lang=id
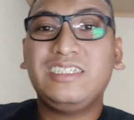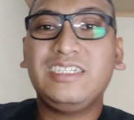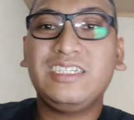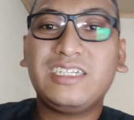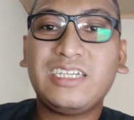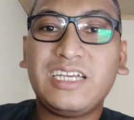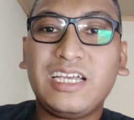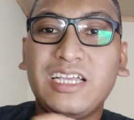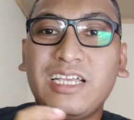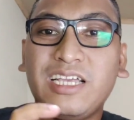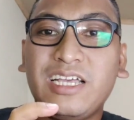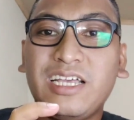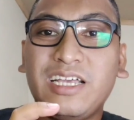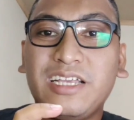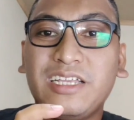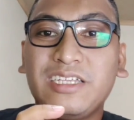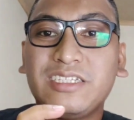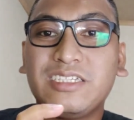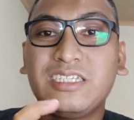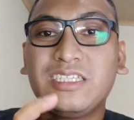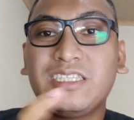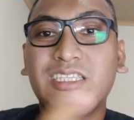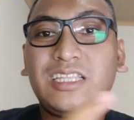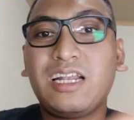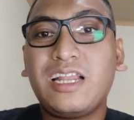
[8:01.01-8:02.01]
Jika
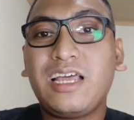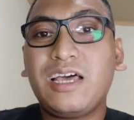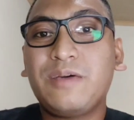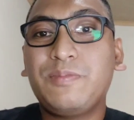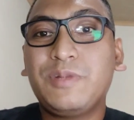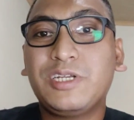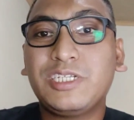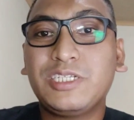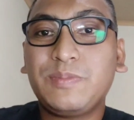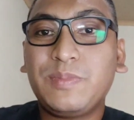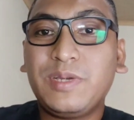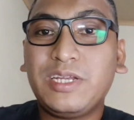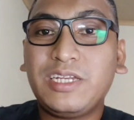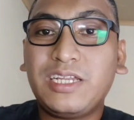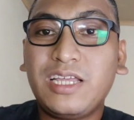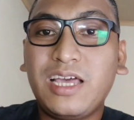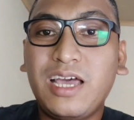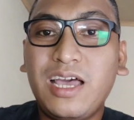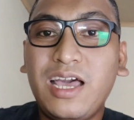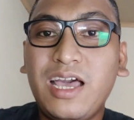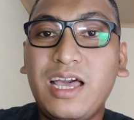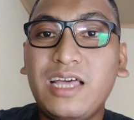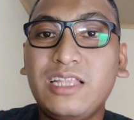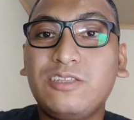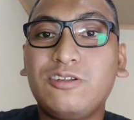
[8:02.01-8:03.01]
setelah
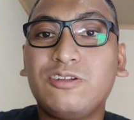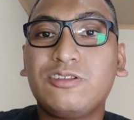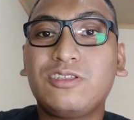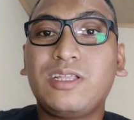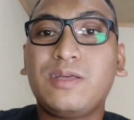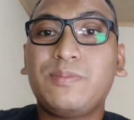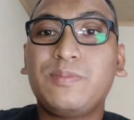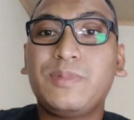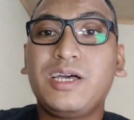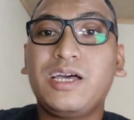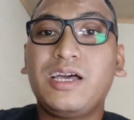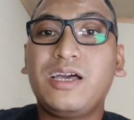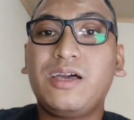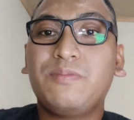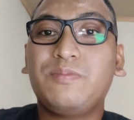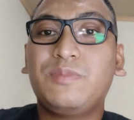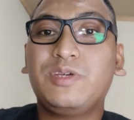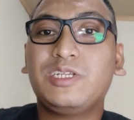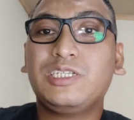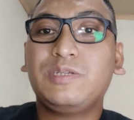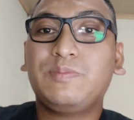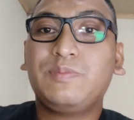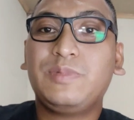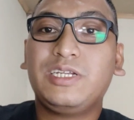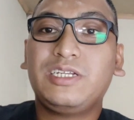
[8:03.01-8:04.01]
bersepeda, terutama
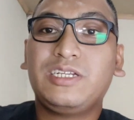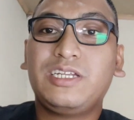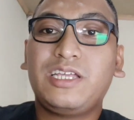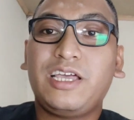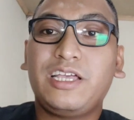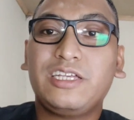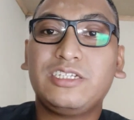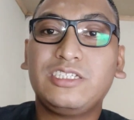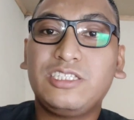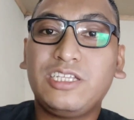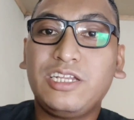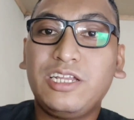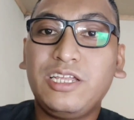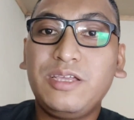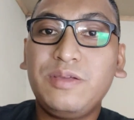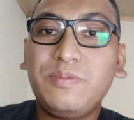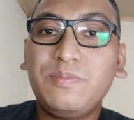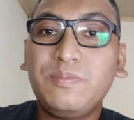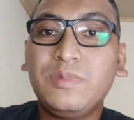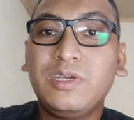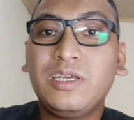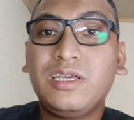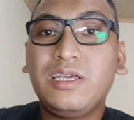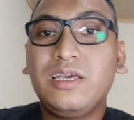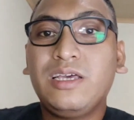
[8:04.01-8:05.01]
bersepeda
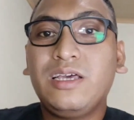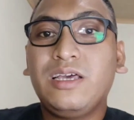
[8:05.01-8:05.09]
ekstrim,